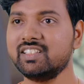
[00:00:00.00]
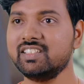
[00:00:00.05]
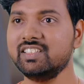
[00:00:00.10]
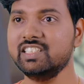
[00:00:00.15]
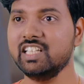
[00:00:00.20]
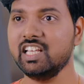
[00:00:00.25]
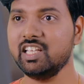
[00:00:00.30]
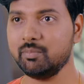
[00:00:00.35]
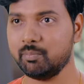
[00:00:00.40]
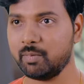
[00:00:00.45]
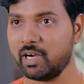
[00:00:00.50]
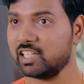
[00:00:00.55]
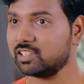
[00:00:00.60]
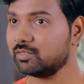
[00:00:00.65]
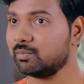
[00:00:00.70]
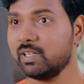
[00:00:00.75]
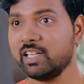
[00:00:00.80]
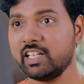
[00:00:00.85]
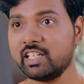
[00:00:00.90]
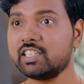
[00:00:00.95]
यहीं
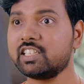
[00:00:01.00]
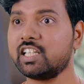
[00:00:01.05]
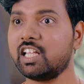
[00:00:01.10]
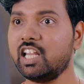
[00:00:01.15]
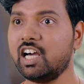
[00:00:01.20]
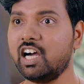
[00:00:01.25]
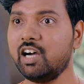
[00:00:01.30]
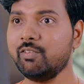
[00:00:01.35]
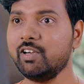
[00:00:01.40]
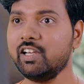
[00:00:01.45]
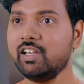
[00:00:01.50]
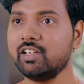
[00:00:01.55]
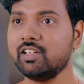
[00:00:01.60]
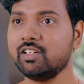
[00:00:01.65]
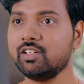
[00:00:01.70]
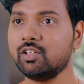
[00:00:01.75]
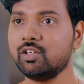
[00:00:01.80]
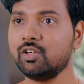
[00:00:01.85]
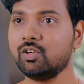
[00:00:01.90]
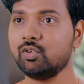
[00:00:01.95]
पास में एक तालाब है
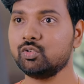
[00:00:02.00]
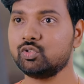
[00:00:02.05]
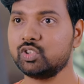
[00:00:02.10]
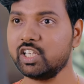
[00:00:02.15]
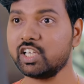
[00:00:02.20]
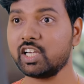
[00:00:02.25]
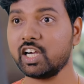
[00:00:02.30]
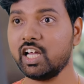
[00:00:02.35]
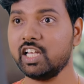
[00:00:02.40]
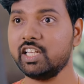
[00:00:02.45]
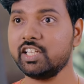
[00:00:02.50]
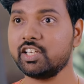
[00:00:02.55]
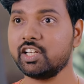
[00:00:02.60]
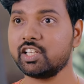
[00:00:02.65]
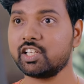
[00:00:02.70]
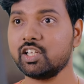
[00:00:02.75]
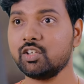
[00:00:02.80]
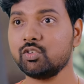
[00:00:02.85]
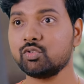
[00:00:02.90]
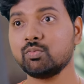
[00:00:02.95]
उसे खाली
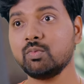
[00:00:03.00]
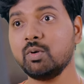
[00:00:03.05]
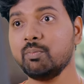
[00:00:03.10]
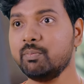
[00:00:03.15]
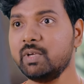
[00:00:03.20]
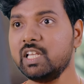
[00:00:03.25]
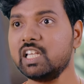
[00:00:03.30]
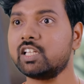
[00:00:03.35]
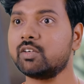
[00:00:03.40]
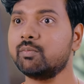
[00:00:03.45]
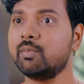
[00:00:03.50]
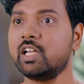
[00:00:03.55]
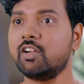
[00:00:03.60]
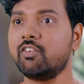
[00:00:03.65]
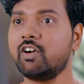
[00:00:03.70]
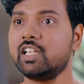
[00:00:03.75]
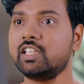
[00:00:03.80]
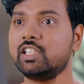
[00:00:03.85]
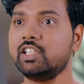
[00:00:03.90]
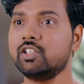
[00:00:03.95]
करके उसमें मिल्क
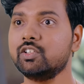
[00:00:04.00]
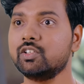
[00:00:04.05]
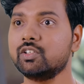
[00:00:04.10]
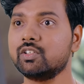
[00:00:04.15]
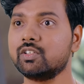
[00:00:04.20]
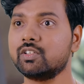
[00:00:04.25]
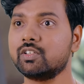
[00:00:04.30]
भरवा दियो